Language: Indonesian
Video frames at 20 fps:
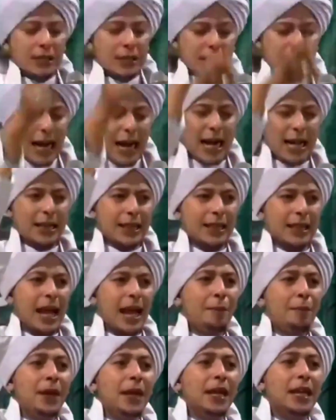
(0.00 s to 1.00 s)
Saat
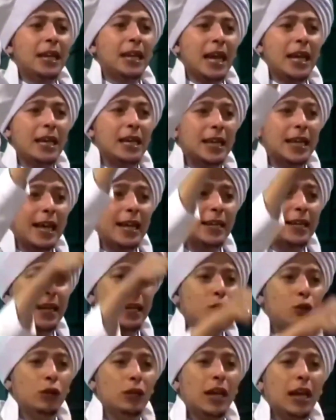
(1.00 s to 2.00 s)
Nabi dilahirkan ke
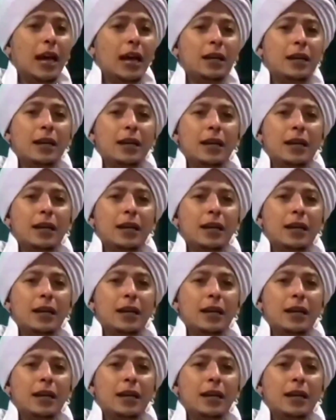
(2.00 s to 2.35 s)
dunia,